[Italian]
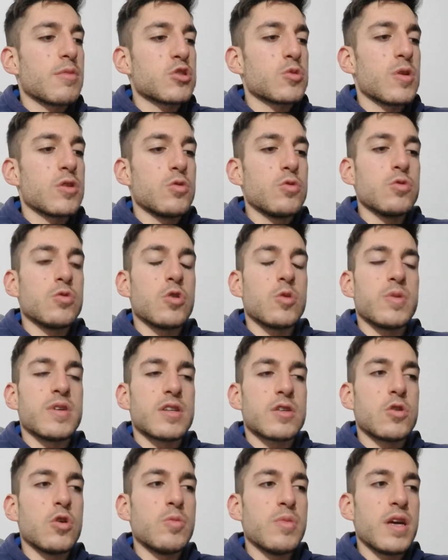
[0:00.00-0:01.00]
soprattutto
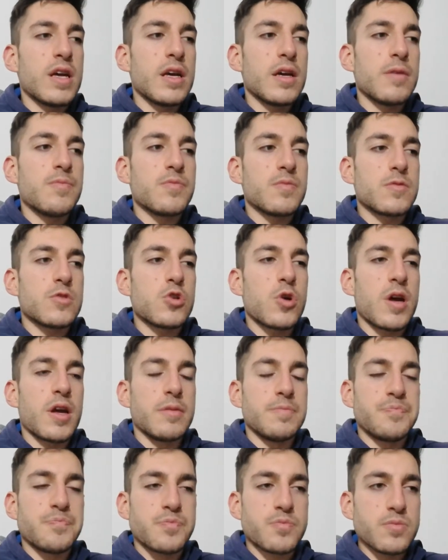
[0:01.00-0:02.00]
per come,
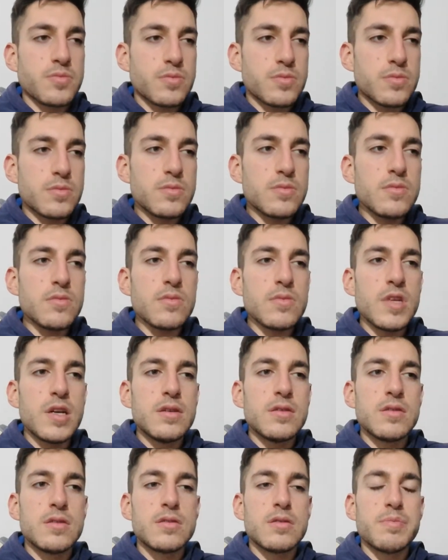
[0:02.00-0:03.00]
cioè,
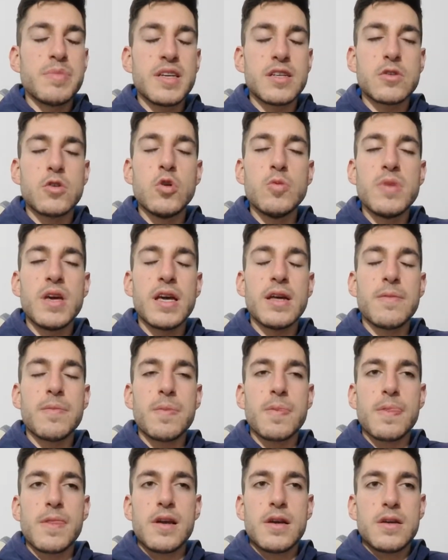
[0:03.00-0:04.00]
per
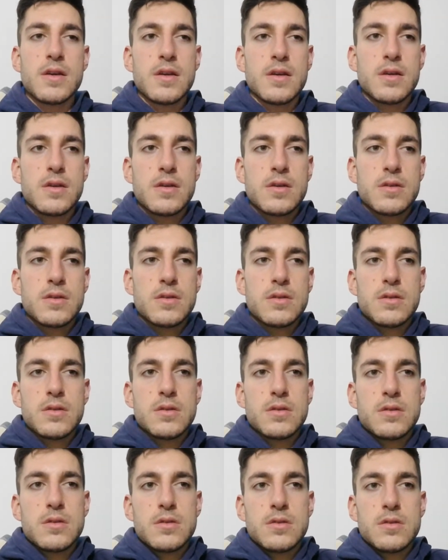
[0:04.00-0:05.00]
come,
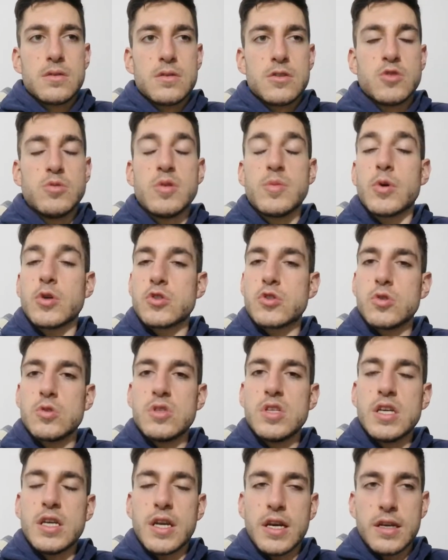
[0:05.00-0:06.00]
come posso
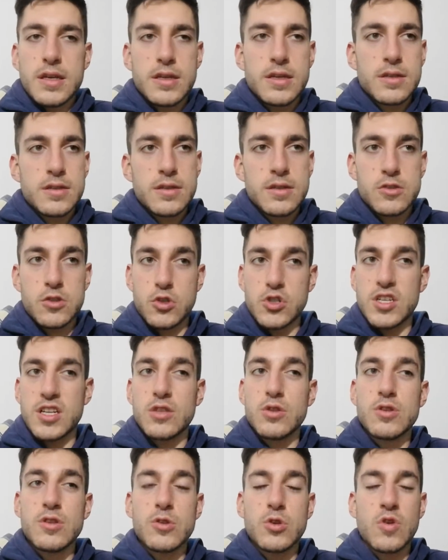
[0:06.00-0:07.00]
dire, sto
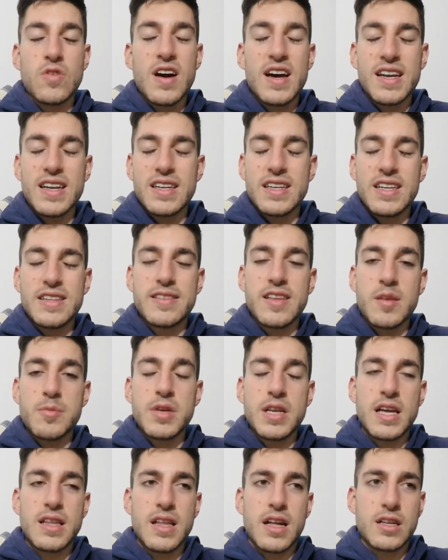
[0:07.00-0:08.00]
cercando di trovare il
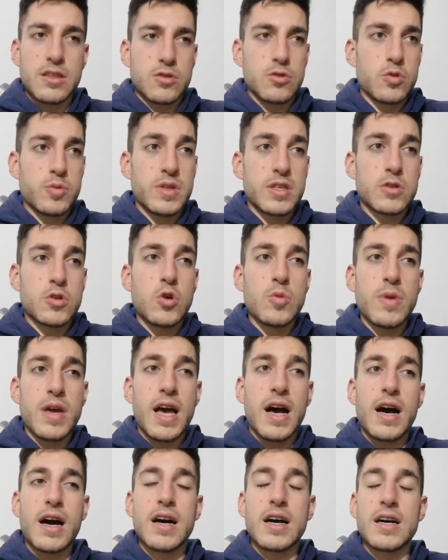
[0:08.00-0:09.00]
termine adatto, per come
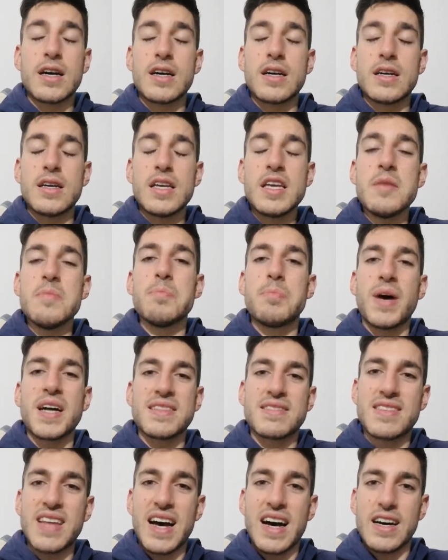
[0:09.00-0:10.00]
ha
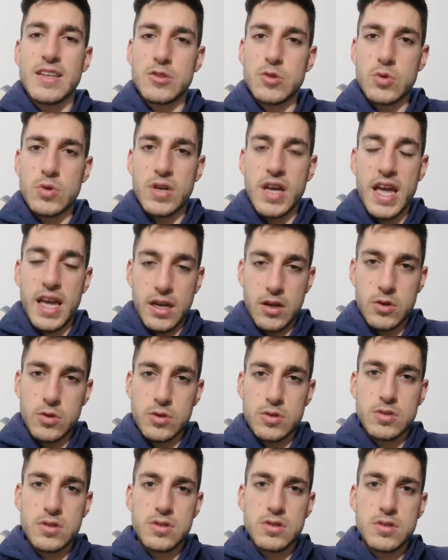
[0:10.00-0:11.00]
impattato,
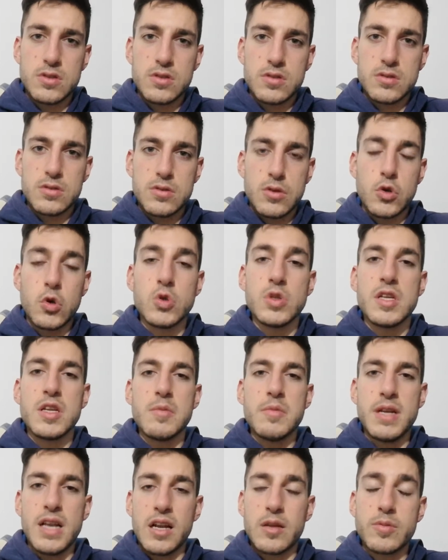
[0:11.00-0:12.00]
ecco, con il
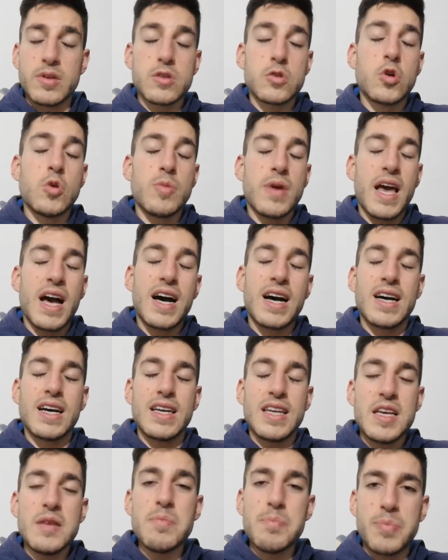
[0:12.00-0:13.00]
Milan, per come ha
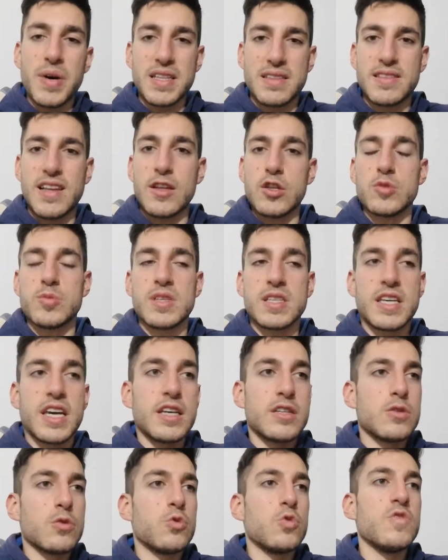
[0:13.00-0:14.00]
impattato,
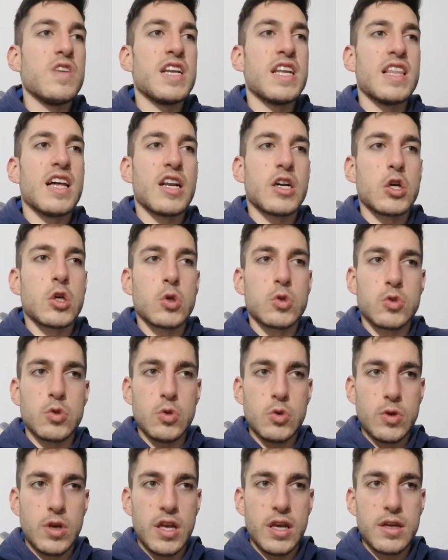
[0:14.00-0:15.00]
perché tu vieni dal
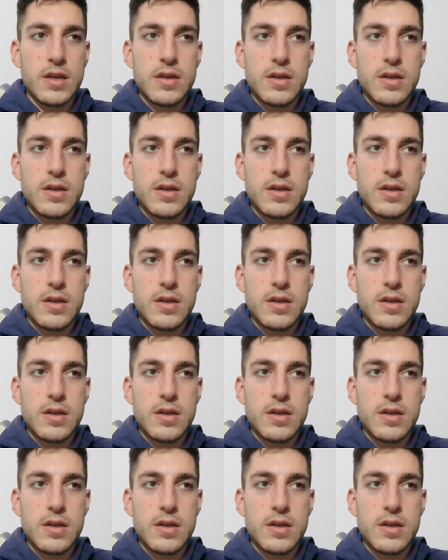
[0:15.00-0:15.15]
Crotone,